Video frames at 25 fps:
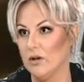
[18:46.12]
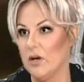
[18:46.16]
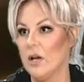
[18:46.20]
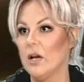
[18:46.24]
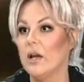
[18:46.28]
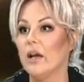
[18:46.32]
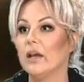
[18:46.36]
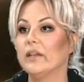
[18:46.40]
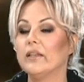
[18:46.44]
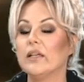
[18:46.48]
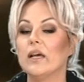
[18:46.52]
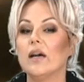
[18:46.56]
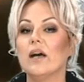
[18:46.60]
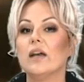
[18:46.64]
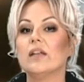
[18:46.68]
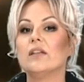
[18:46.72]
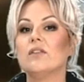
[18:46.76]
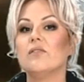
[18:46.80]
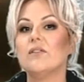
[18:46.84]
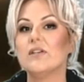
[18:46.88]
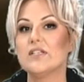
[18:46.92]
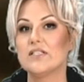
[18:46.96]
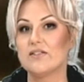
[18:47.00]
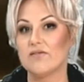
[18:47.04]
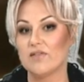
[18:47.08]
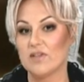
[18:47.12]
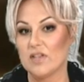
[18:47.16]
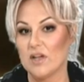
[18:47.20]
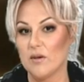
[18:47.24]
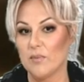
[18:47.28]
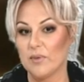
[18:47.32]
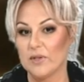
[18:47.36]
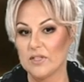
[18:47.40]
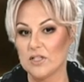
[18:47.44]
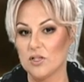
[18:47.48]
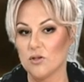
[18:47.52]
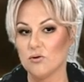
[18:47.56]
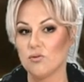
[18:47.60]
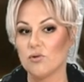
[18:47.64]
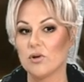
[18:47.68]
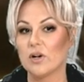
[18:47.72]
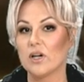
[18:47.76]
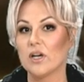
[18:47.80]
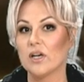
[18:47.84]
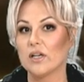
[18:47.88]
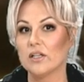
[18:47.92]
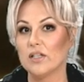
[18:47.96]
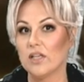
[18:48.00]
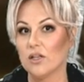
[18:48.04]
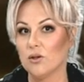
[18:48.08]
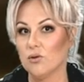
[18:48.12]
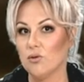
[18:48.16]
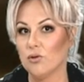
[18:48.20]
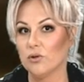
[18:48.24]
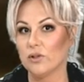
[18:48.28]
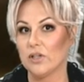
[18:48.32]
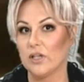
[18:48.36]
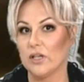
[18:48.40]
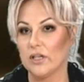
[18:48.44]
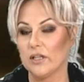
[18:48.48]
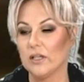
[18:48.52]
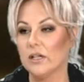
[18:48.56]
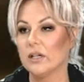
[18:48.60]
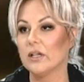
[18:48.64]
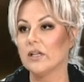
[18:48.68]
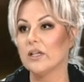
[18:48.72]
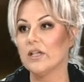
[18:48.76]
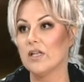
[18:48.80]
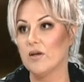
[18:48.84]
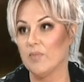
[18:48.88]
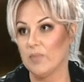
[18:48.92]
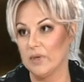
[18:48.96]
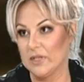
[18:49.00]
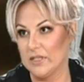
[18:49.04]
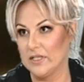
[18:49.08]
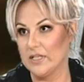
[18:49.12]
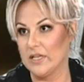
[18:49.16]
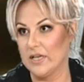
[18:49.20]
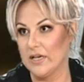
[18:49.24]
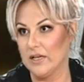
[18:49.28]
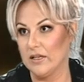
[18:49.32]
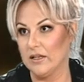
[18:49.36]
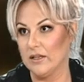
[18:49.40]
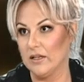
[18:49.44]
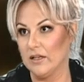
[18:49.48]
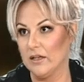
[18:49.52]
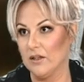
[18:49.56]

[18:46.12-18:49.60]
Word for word: это ответственная процедура как для доктора, так и для пациента.